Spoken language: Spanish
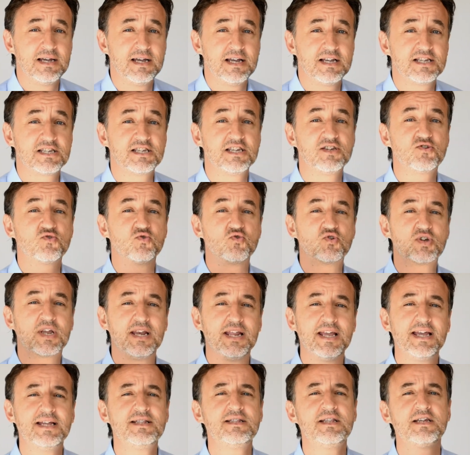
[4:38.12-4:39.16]
si sus
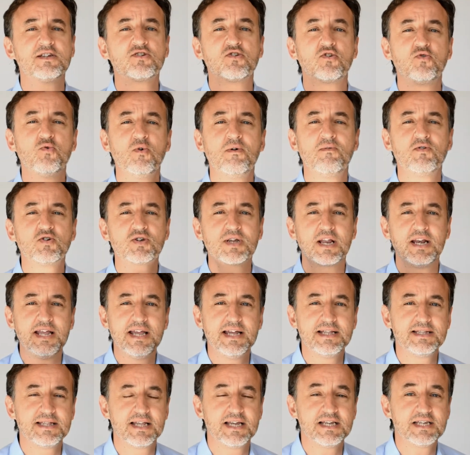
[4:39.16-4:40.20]
clientes o nuevos
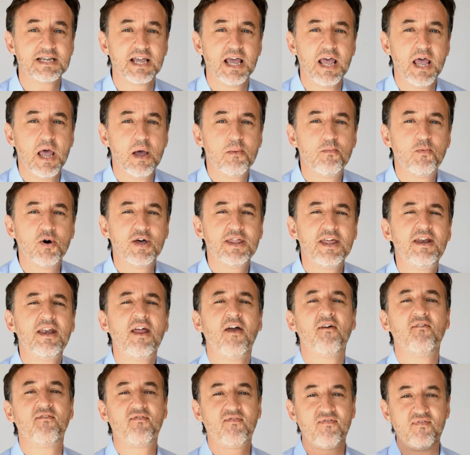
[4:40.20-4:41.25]
clientes
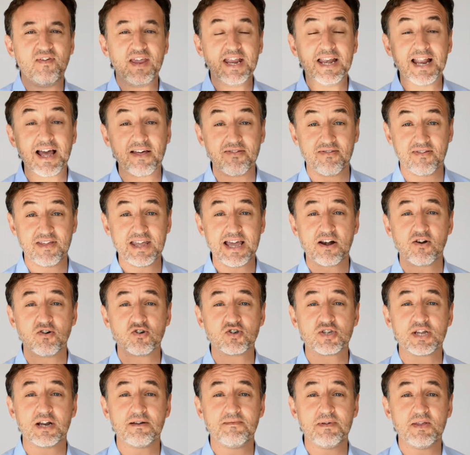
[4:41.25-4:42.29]
pueden financiar los
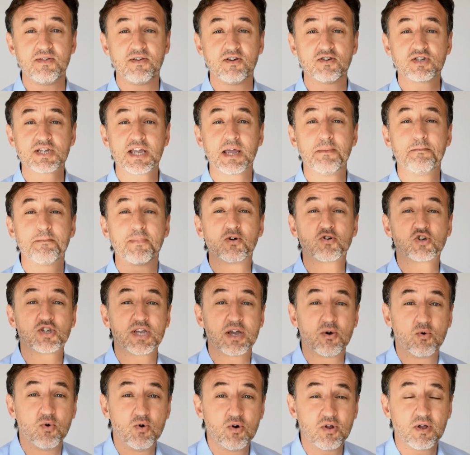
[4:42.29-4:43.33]
servicios que
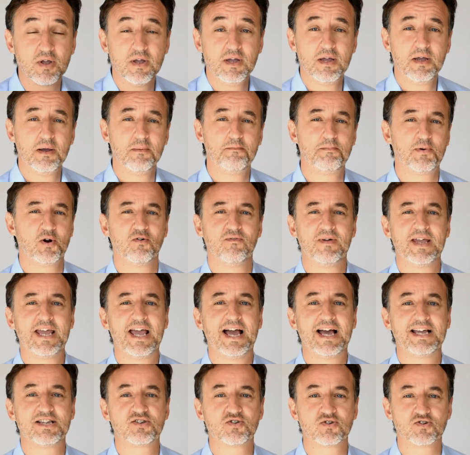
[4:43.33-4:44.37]
Prosegur provee
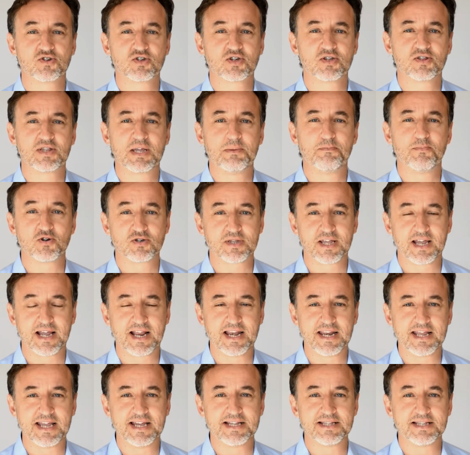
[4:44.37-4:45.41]
a esos tipos de
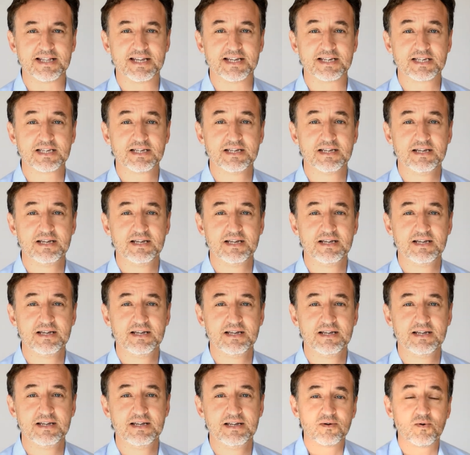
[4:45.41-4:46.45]
clientes.
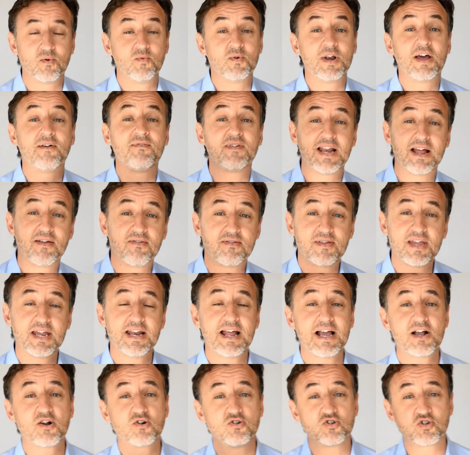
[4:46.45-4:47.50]
Una
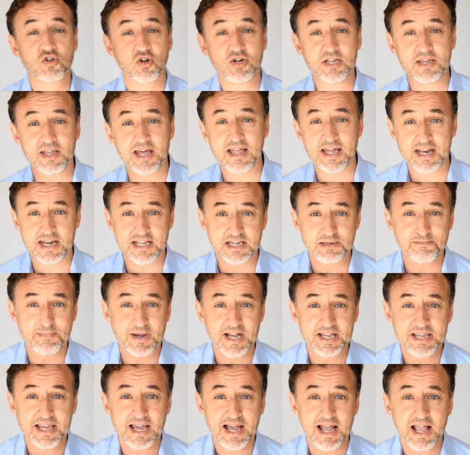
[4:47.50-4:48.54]
financiera consolidada en
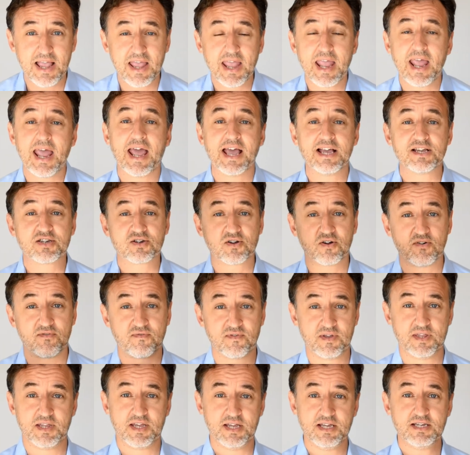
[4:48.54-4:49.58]
España es
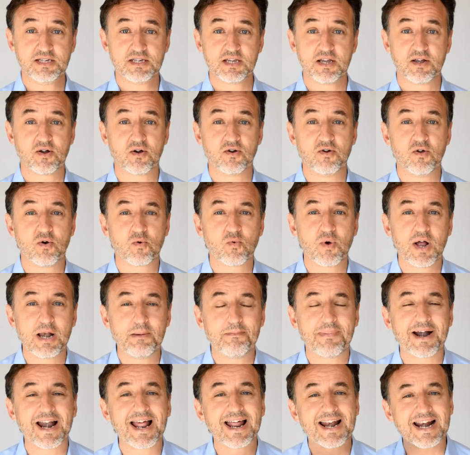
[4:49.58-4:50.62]
Cofidis, con lo cual
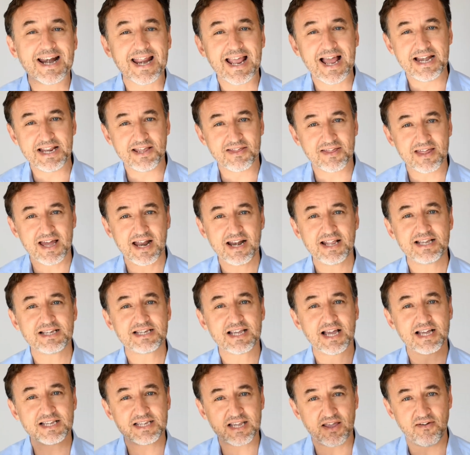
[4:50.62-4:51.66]
para realizar
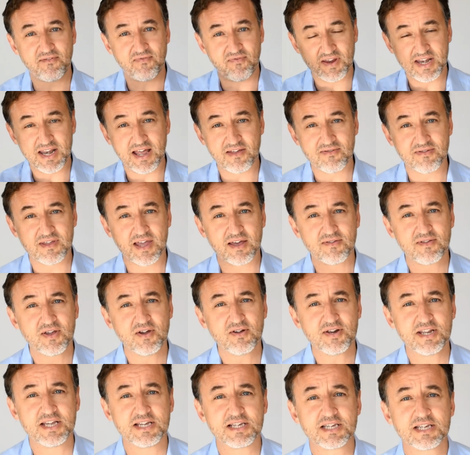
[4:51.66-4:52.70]
esas
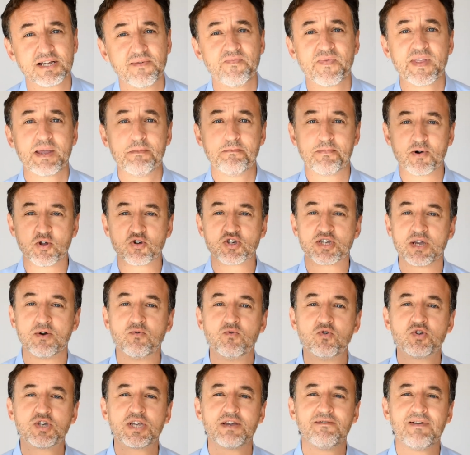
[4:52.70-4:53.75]
financiaciones,
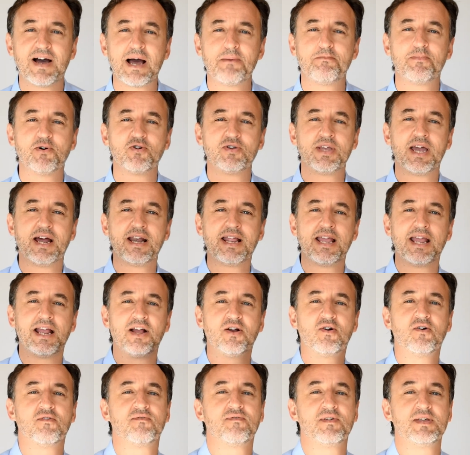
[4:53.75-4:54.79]
Prosegur se va a apoyar en
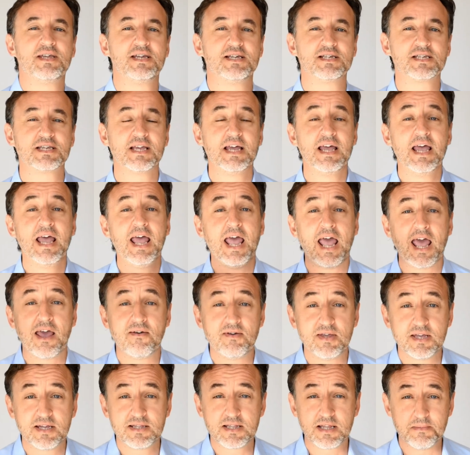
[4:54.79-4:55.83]
Cofidis.
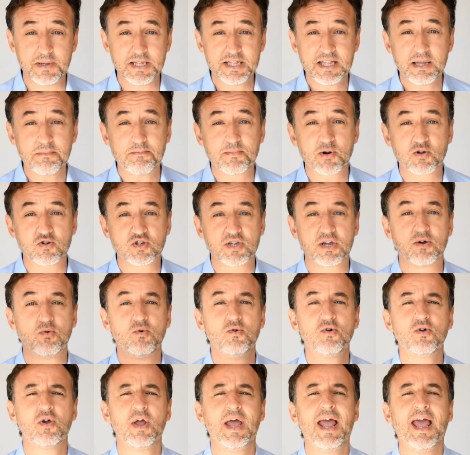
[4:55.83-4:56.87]
Evidentemente,
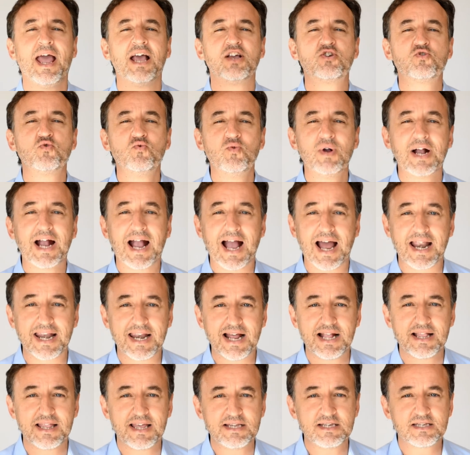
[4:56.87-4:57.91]
Prosegur es un
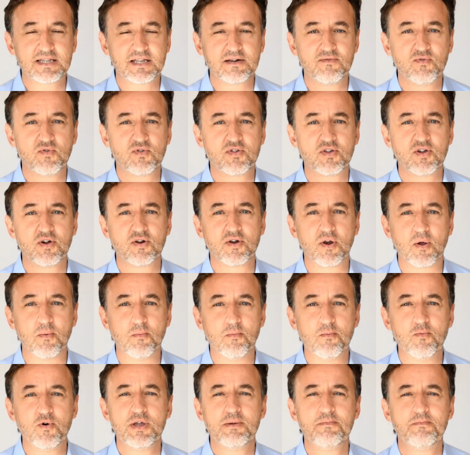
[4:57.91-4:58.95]
canal de distribución
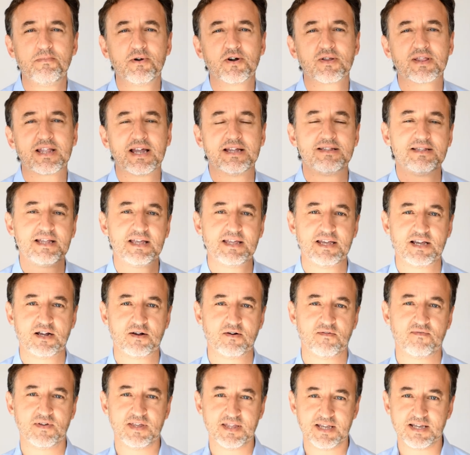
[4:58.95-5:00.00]
muy importante de
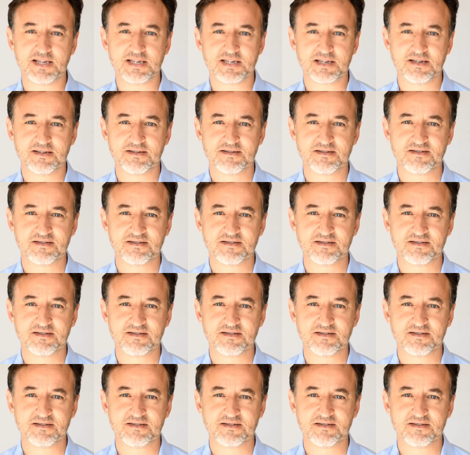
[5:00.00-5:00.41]
Cofidis.